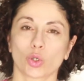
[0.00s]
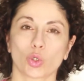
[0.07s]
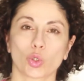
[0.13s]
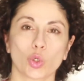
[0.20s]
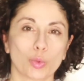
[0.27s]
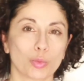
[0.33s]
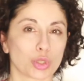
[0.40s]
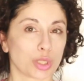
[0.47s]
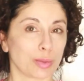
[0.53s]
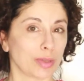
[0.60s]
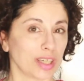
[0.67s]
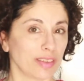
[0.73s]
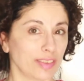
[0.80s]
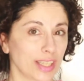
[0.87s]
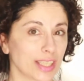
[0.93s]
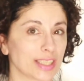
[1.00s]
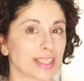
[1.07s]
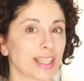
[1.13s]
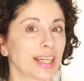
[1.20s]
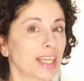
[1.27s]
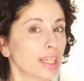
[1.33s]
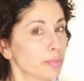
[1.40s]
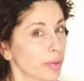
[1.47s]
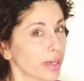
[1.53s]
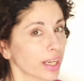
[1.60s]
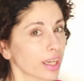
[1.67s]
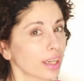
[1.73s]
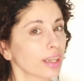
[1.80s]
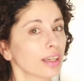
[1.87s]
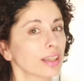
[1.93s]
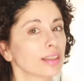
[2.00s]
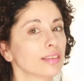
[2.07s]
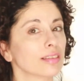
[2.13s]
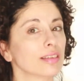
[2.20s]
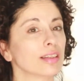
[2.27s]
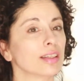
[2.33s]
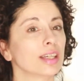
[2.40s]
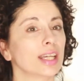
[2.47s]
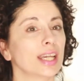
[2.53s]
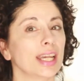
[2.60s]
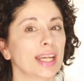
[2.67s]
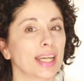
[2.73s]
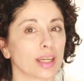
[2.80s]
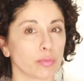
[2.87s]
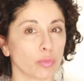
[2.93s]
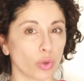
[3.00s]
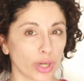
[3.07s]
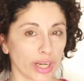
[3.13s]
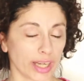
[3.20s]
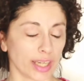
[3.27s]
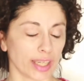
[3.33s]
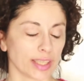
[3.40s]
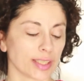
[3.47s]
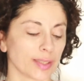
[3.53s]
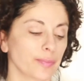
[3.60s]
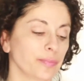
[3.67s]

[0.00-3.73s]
cómo se manifiesta el Asperger en las mujeres.